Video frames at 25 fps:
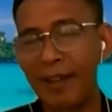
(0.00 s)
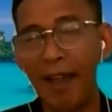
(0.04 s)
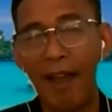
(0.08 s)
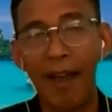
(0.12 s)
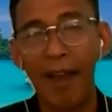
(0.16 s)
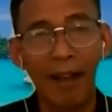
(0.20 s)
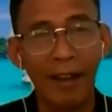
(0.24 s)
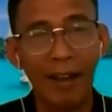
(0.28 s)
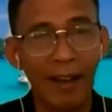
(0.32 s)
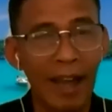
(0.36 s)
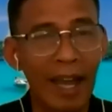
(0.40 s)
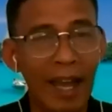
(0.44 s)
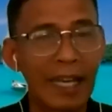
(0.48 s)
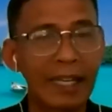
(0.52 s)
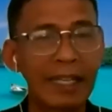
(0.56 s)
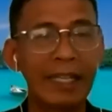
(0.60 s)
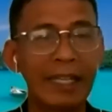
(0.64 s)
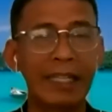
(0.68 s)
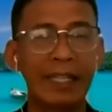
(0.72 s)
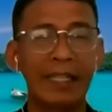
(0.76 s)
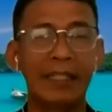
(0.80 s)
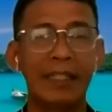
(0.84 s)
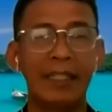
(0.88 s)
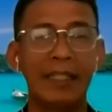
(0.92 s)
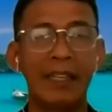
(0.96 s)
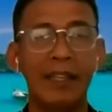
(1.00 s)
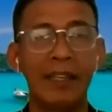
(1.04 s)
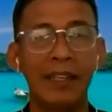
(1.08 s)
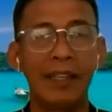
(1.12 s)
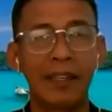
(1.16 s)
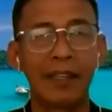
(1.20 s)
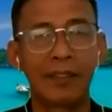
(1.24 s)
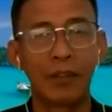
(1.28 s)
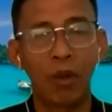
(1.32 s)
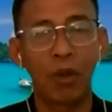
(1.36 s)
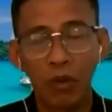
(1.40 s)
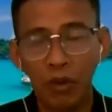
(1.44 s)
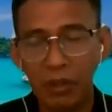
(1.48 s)
จากอดีตที่
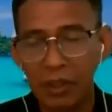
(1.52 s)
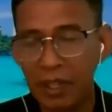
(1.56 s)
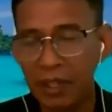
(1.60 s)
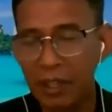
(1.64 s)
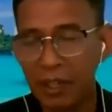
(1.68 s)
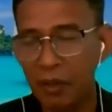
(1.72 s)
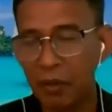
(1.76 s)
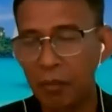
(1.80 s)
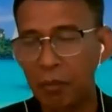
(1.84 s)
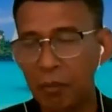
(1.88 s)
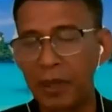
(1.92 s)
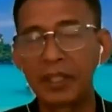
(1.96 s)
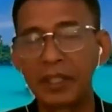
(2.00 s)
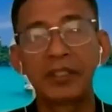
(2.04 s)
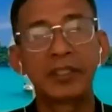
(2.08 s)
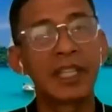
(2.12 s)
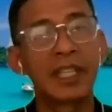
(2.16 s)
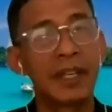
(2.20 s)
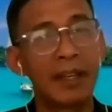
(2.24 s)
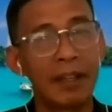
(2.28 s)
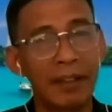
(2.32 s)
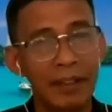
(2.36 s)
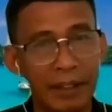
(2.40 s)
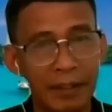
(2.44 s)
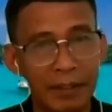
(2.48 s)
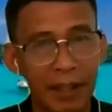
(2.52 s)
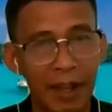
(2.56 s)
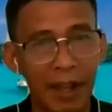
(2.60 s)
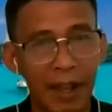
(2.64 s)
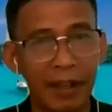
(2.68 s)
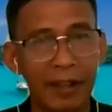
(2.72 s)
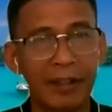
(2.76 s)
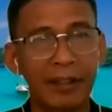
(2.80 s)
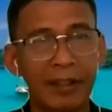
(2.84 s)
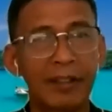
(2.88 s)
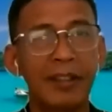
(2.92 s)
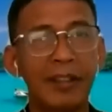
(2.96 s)
ท่องเที่ยวเป็นเส้นเลือดใหญ่